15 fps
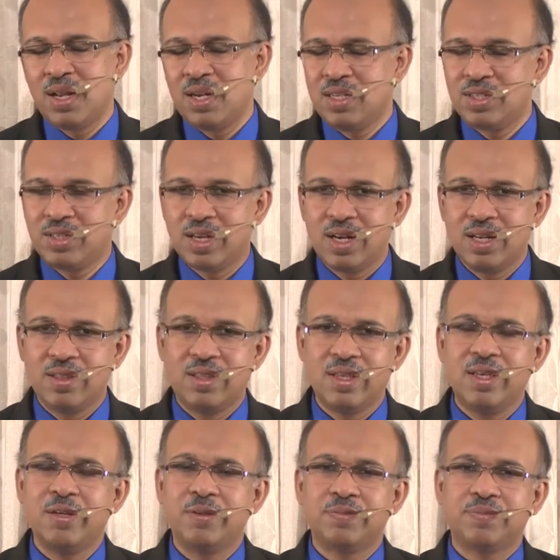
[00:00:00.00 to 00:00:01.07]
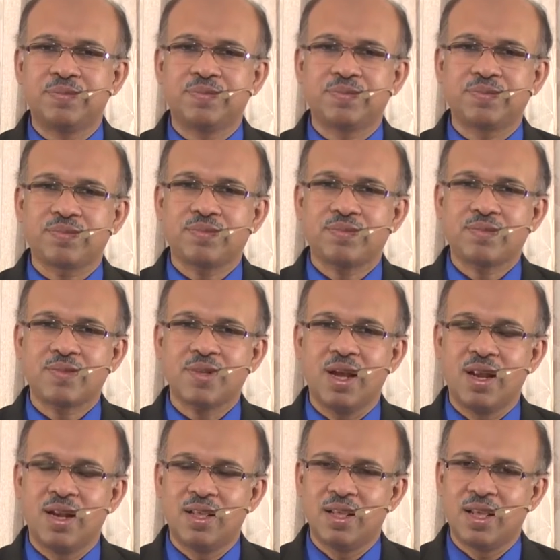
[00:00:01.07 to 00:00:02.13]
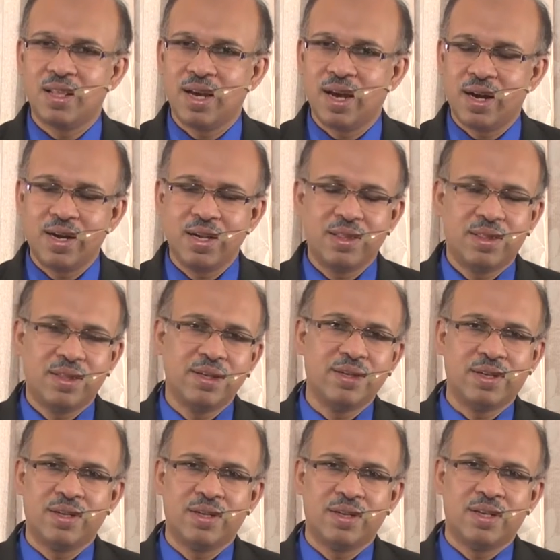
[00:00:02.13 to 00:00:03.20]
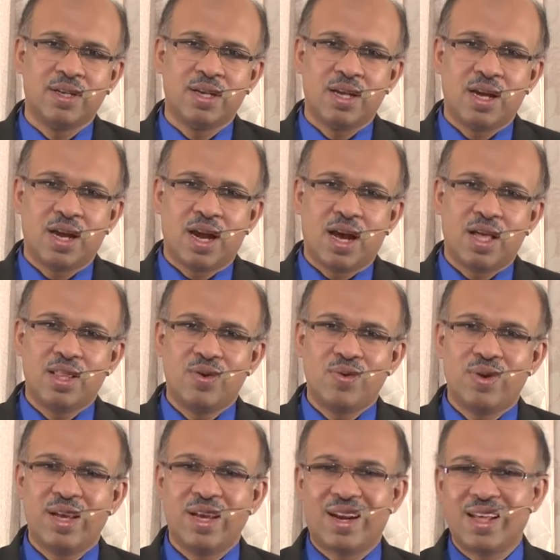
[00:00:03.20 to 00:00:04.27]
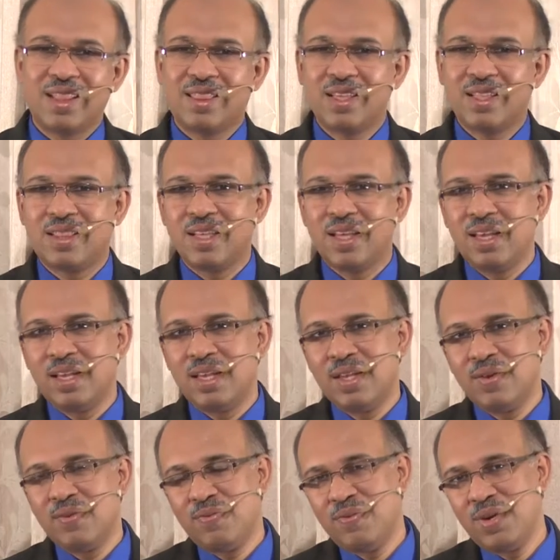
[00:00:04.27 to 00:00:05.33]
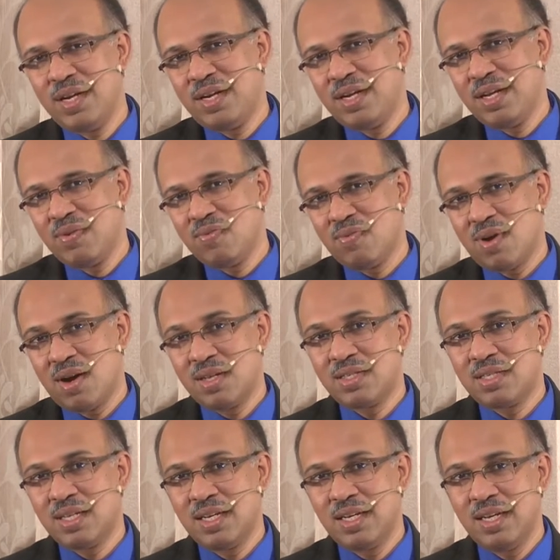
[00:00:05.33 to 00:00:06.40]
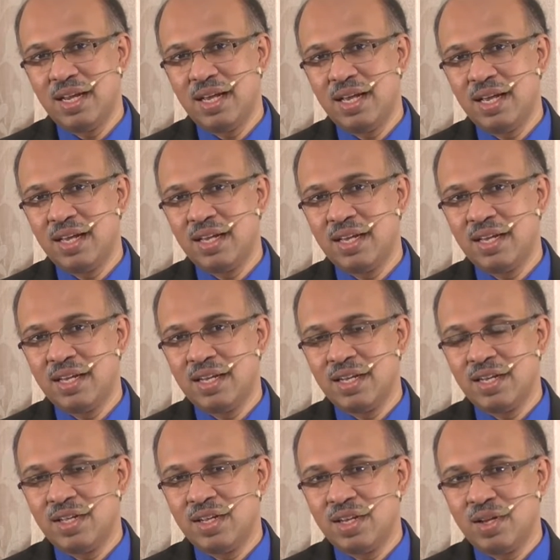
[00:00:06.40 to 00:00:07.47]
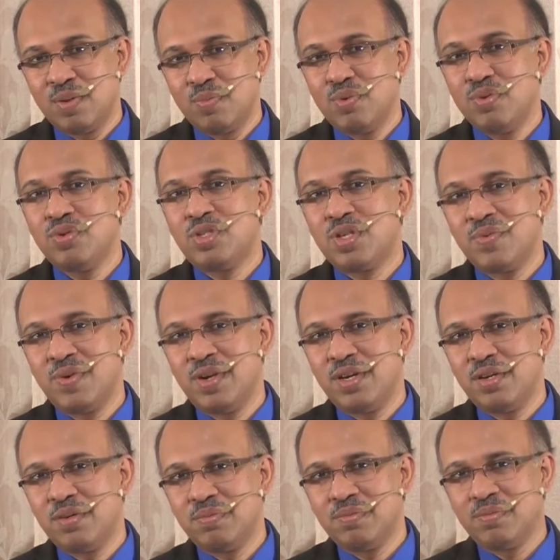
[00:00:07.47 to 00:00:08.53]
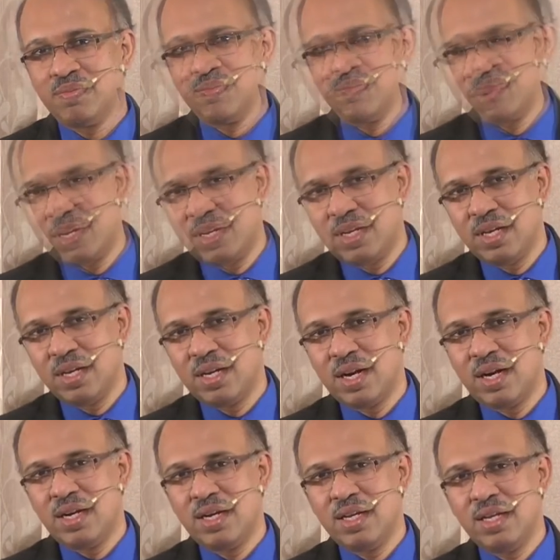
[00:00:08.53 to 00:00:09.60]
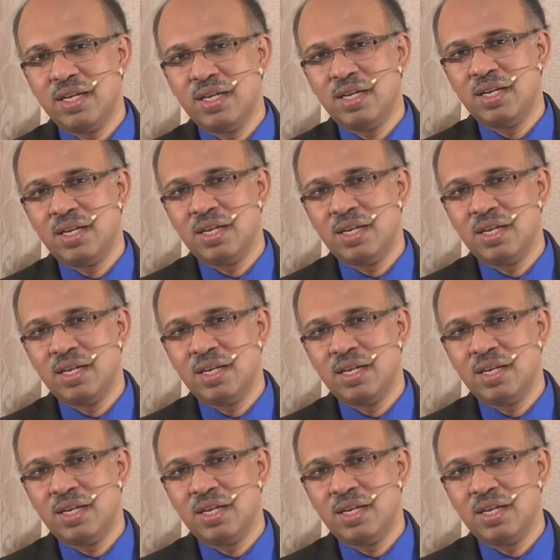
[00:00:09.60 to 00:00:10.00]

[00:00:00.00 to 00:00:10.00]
பலி செலுத்தி அல்லது அதை அடித்து அதனுடைய இரத்தத்தை வீட்டின் வாசலிலே பூச வேண்டும் வீட்டின் ரெண்டு